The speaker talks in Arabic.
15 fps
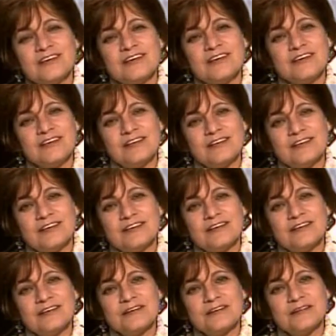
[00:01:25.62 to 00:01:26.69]

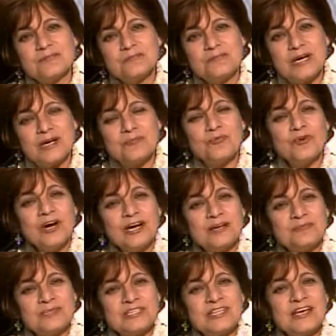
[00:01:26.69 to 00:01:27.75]
المجموعة
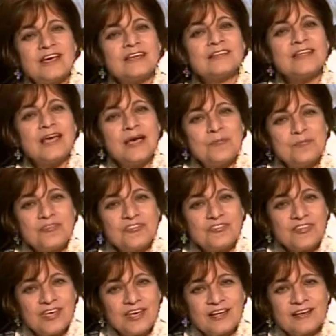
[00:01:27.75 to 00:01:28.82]
بتاعة
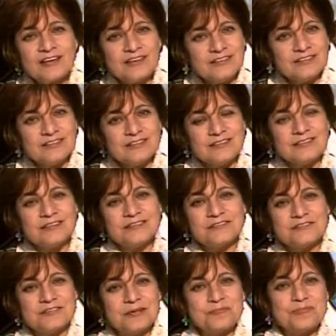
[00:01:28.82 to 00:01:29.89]
أمثال
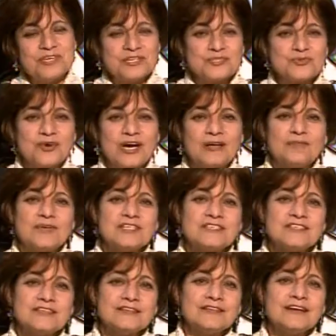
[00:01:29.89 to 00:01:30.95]
الرب يسوع
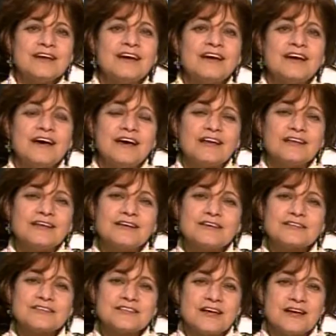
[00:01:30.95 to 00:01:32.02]
المسيح
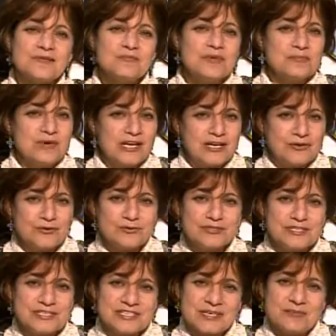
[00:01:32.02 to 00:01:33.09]
الخاصة بملكوت
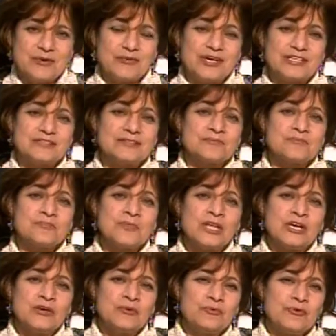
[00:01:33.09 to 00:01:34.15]
السماوات
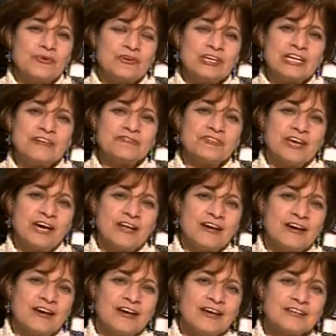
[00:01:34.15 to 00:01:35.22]
وكنا في
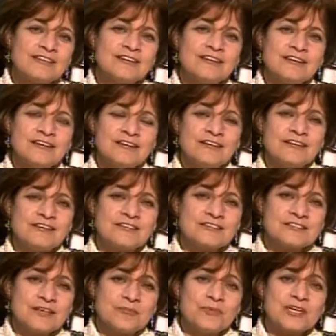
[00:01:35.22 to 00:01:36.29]
حلقات
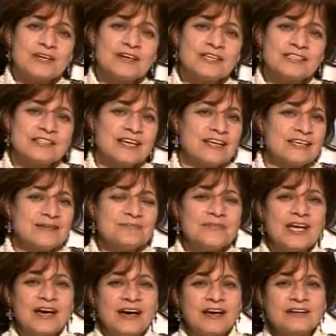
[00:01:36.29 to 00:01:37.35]
السابقة
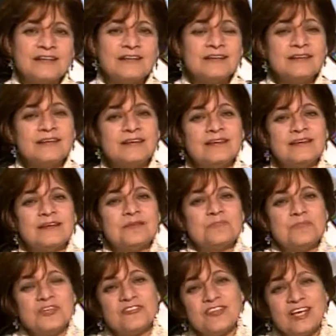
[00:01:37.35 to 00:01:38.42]
اتكلمنا عن
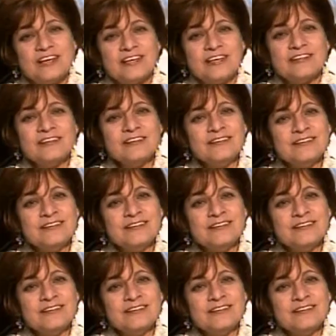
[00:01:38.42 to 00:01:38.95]
مثالين